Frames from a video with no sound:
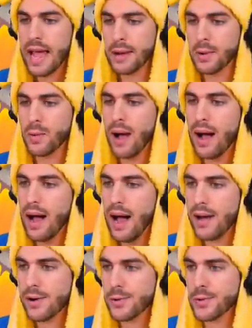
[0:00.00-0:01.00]
Eccolo qua,
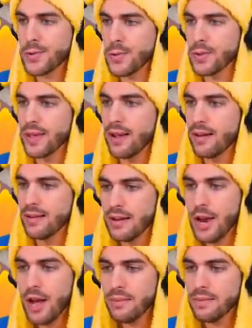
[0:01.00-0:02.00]
Arrokuda!
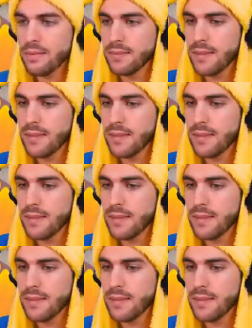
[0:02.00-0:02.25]
No,